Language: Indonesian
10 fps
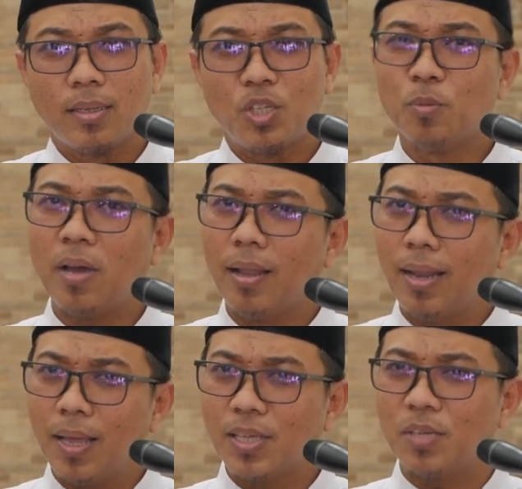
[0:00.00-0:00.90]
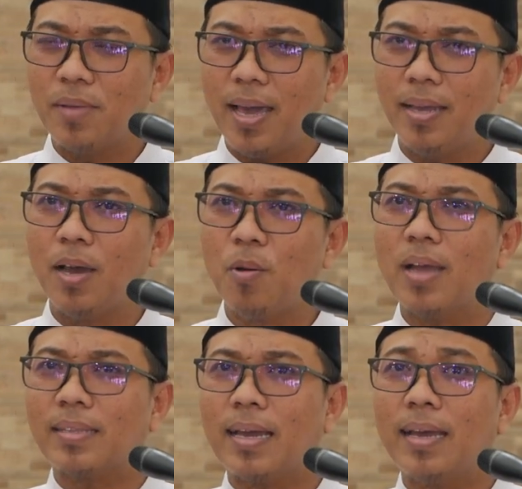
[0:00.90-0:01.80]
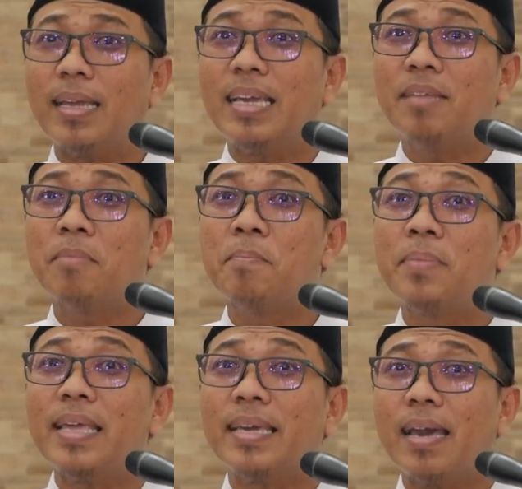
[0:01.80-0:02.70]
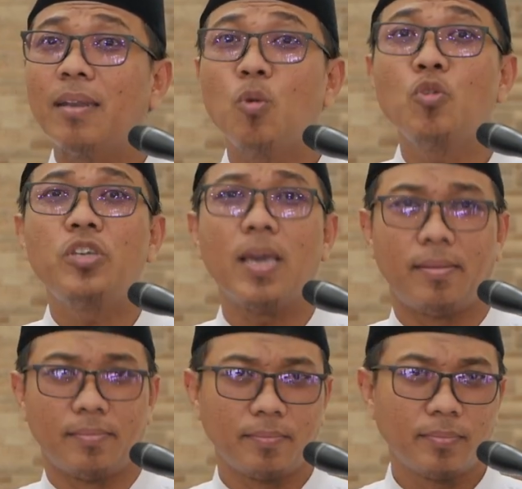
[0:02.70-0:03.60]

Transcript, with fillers: Cuma Allah Subhanahu wa taala ingin memberikan ujian